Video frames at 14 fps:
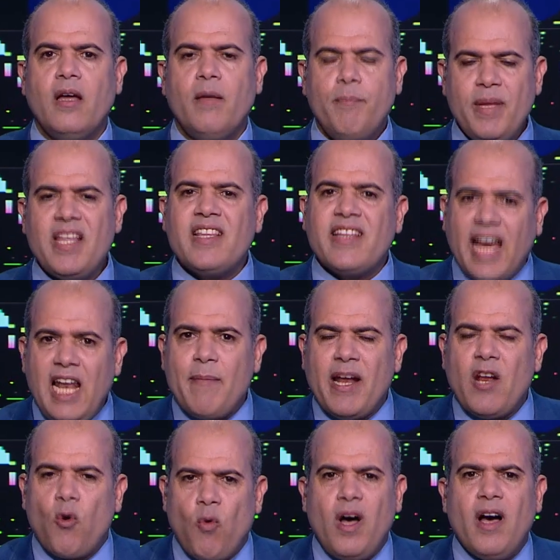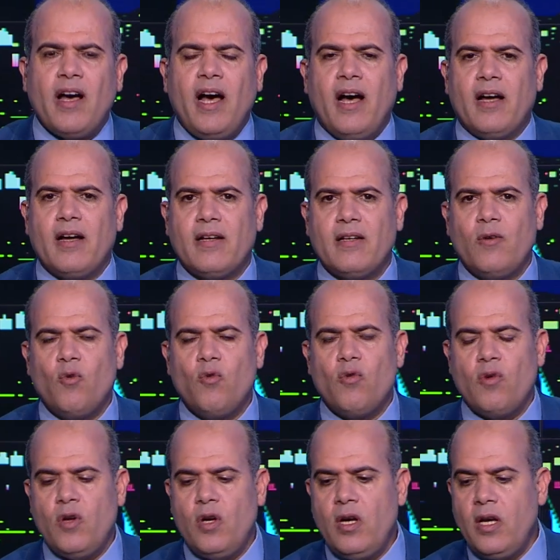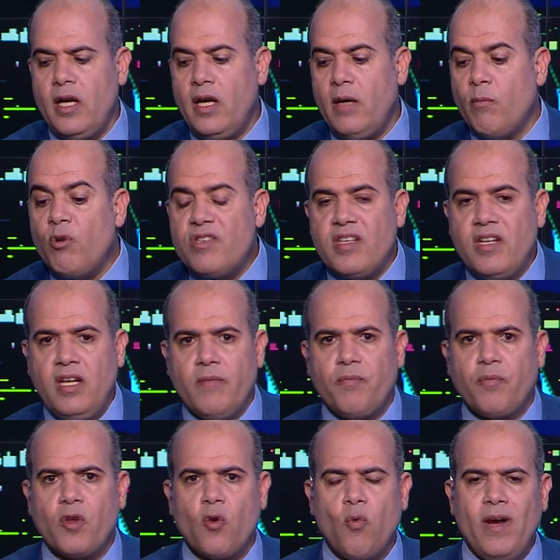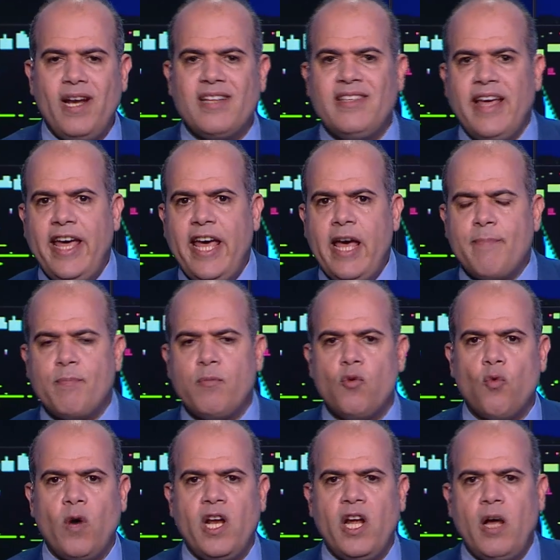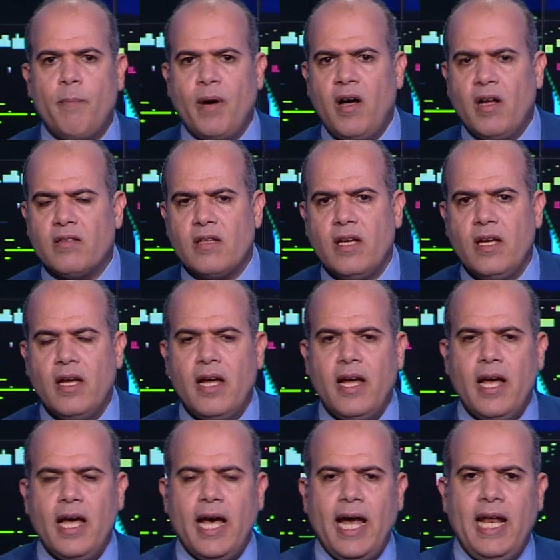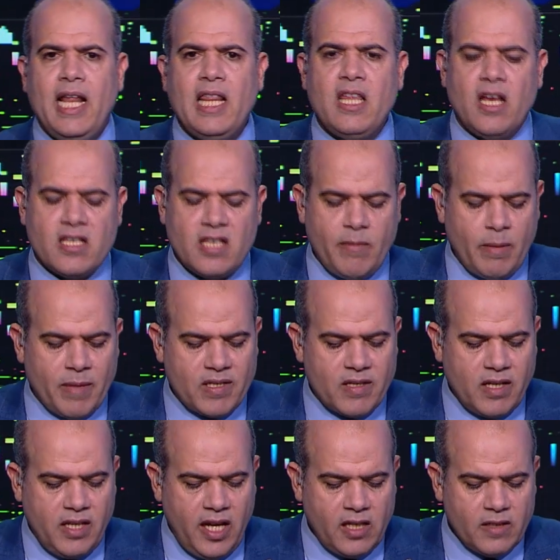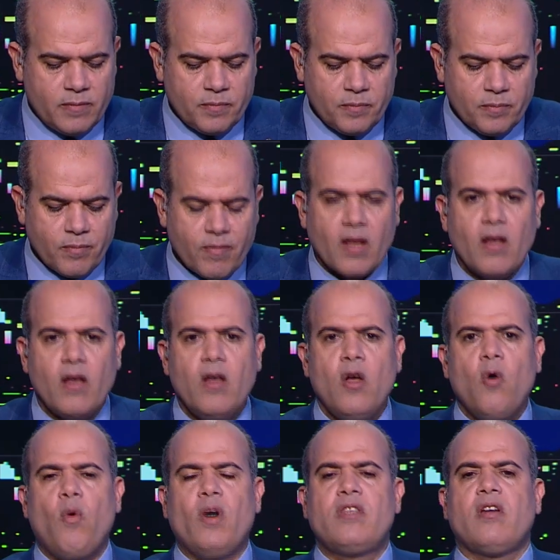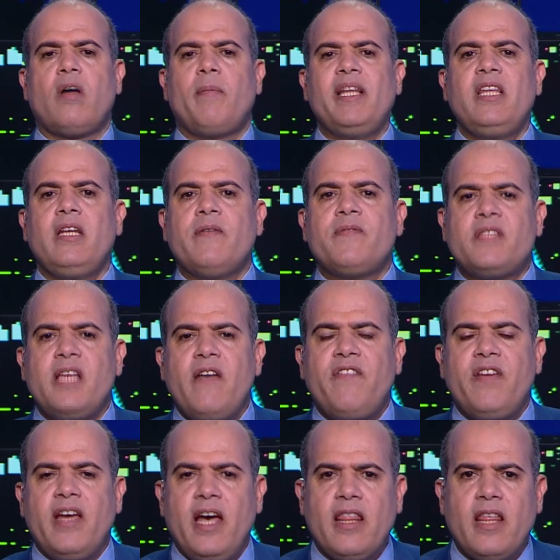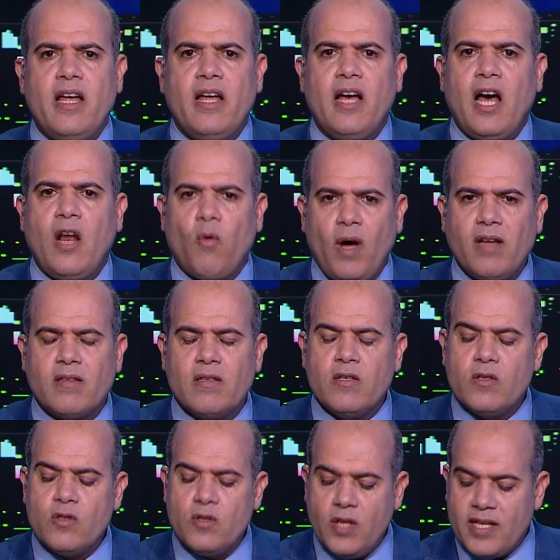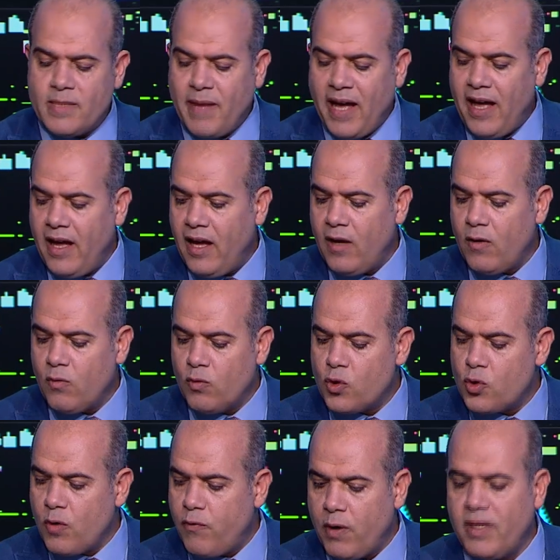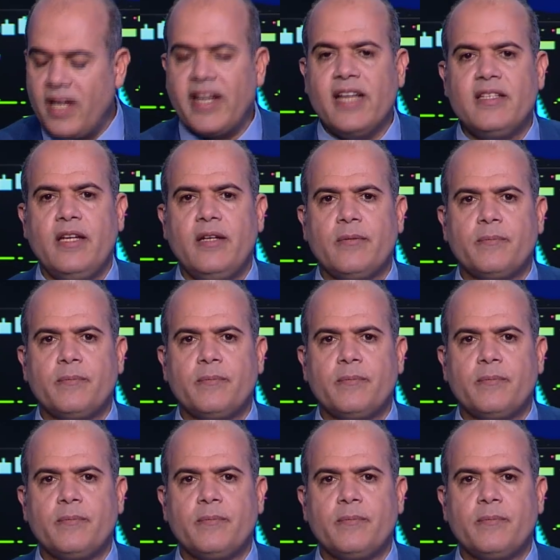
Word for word: بتتكلم عن الواقع المزري والاكتئاب والإحباط الذي أصاب المصريين واضطرابات النفسية في هذا الوقت نسمعها ونشوفها ونرجع تاني